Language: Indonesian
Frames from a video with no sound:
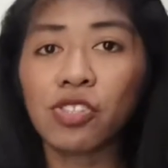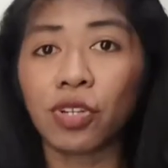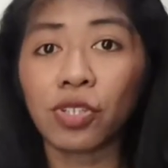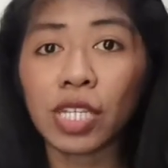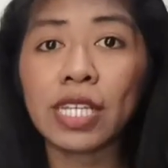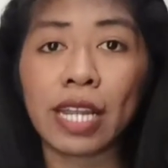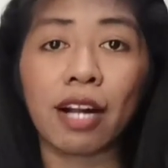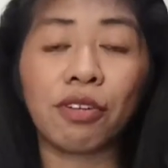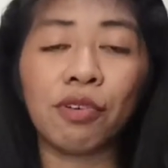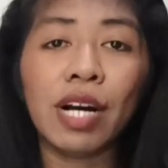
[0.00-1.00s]
Contohnya dari
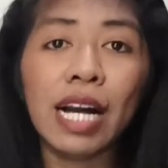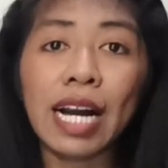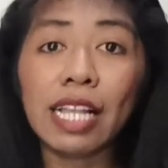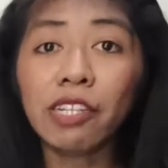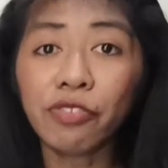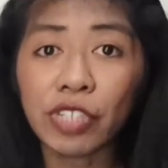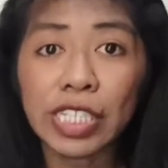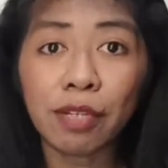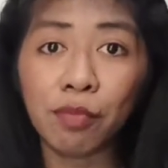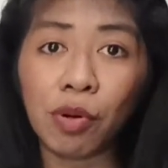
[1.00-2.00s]
aku, I love
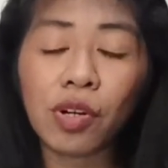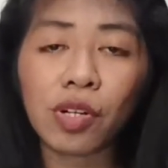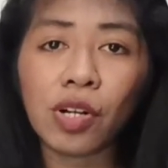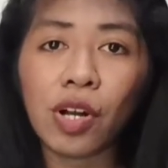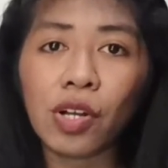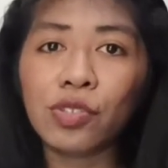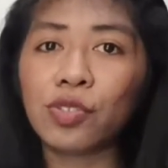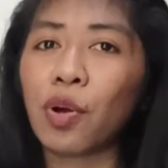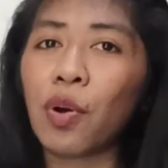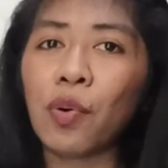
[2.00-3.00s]
reading book,
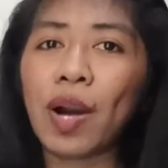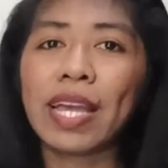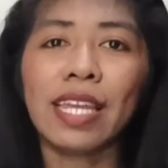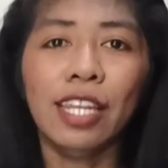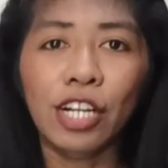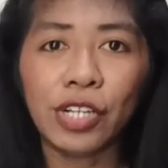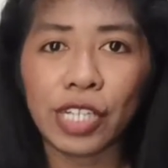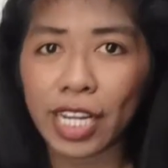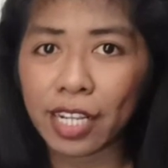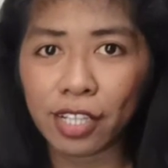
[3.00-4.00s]
so I can
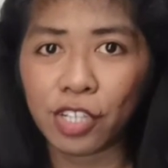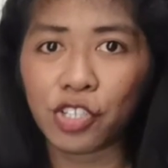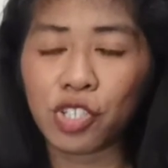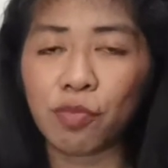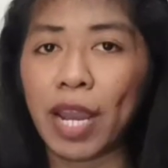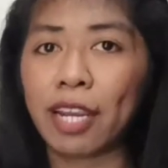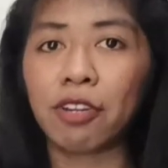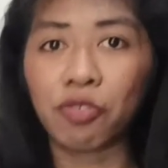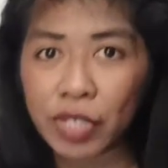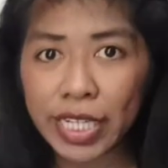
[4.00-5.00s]
learn English by
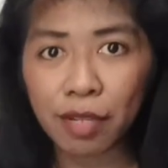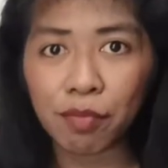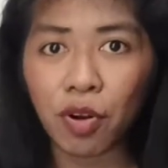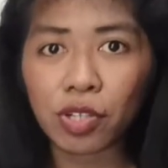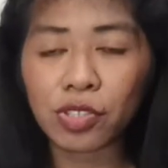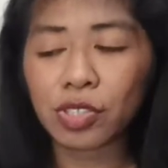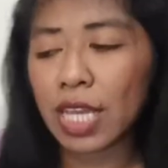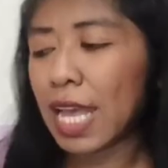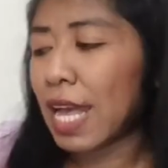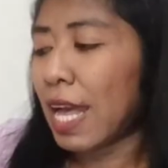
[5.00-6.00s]
reading
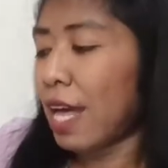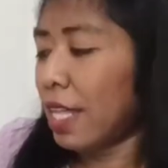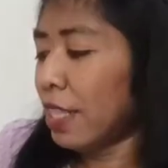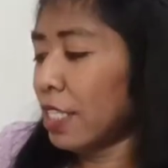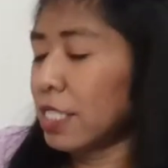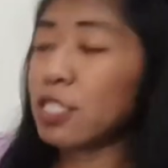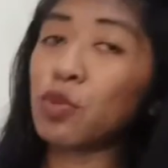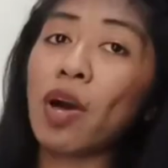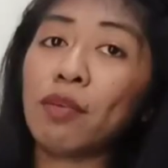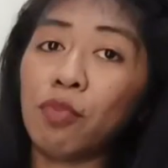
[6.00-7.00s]
books. There's this
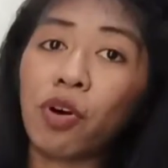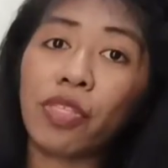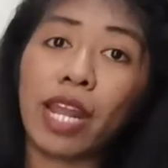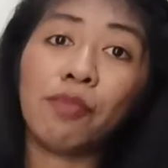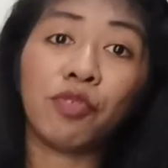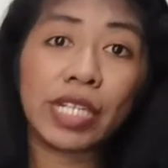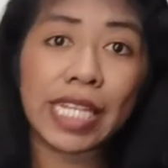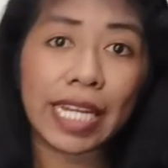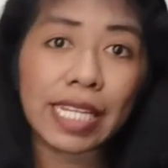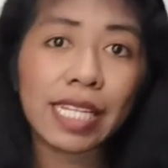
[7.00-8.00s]
one book that I'm
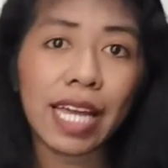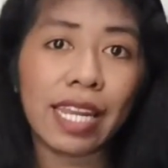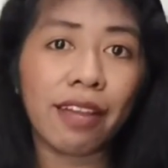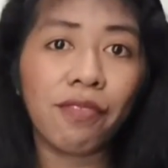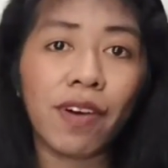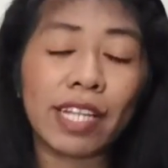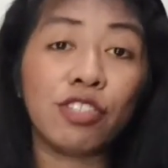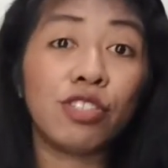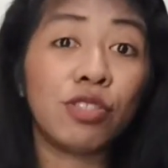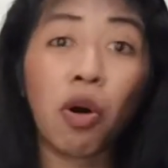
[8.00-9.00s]
reading and I find
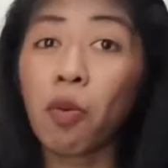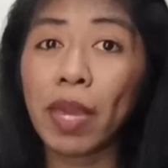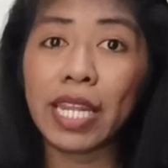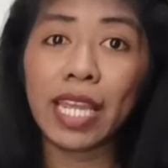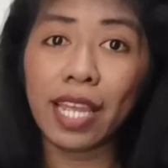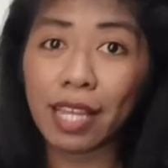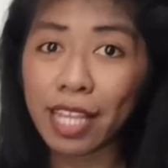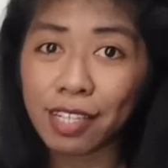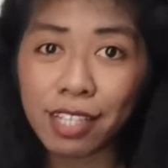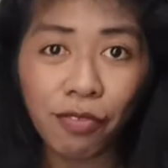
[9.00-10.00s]
so many
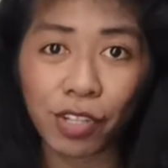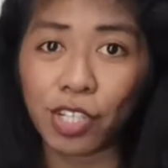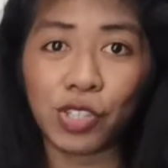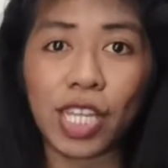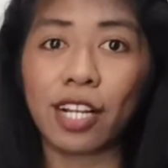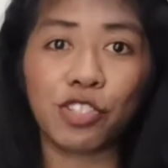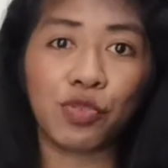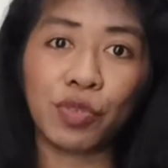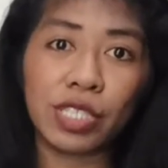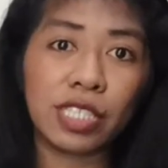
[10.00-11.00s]
difficult
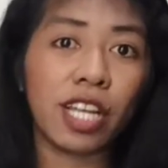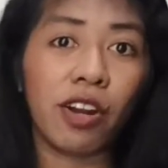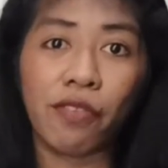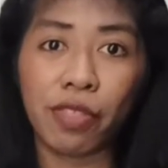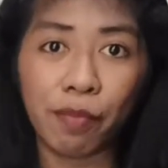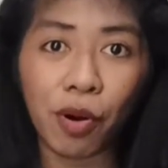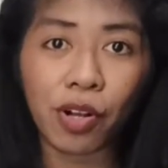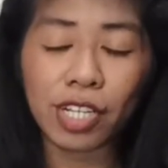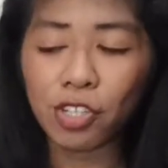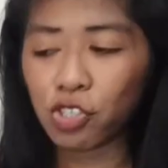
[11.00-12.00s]
English words out of the
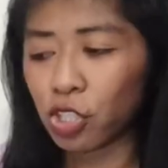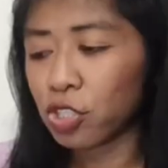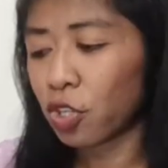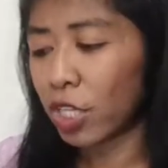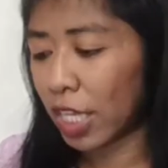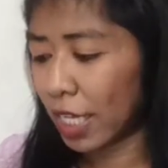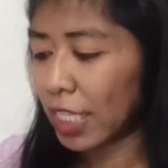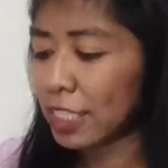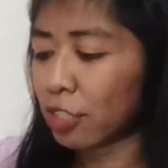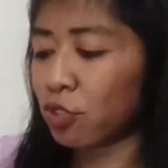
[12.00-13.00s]
book.
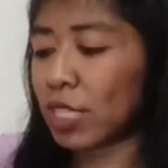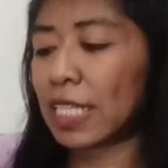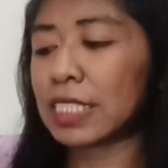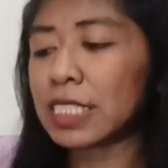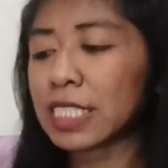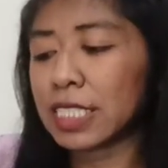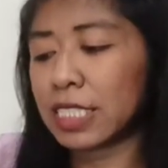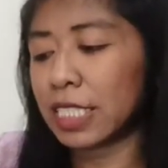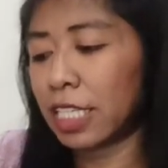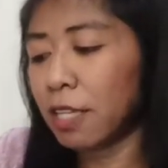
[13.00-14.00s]
Contohnya, satu sentence di
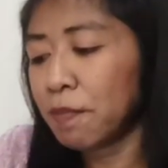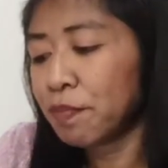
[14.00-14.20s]
sini.